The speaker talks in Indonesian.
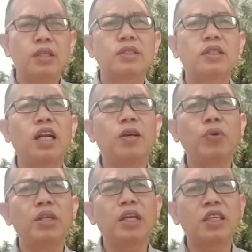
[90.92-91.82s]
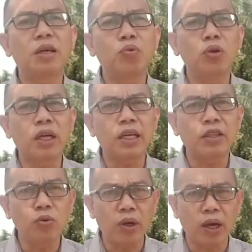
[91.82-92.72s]
Sekalipun dia tidak menggunakan
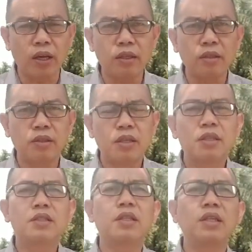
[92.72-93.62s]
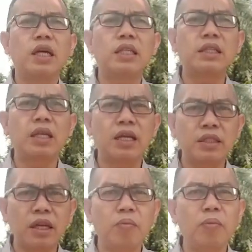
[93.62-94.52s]
aturan,
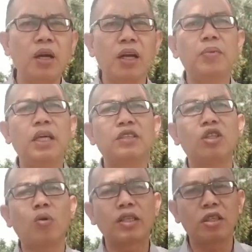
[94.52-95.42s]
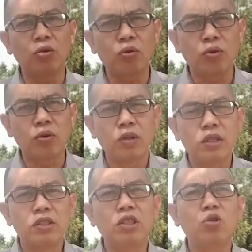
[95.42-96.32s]
setidak-tidaknya mereka melihat situasi dulu,
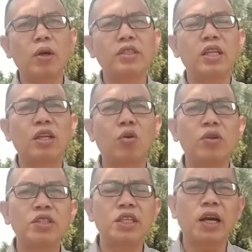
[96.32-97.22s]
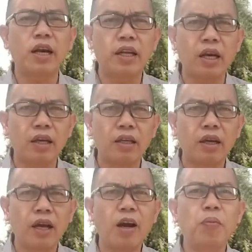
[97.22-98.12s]
situasi dan kondisi yang ada.
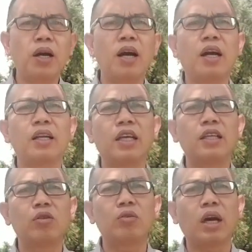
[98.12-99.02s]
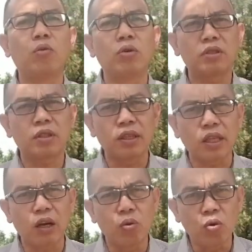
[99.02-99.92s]
Apakah kalian itu tahu
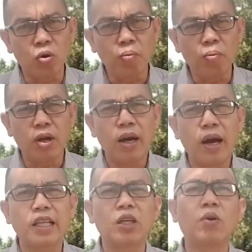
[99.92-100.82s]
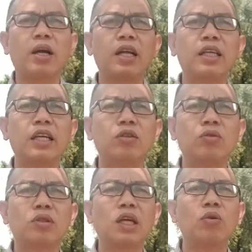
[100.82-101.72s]
tentang hukum, ataukah kalian
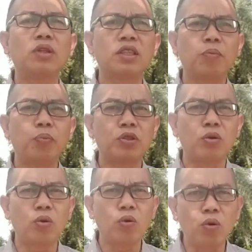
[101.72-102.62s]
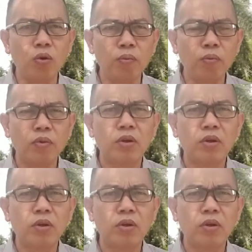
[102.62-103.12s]
itu tahu tentang prosedur hukum,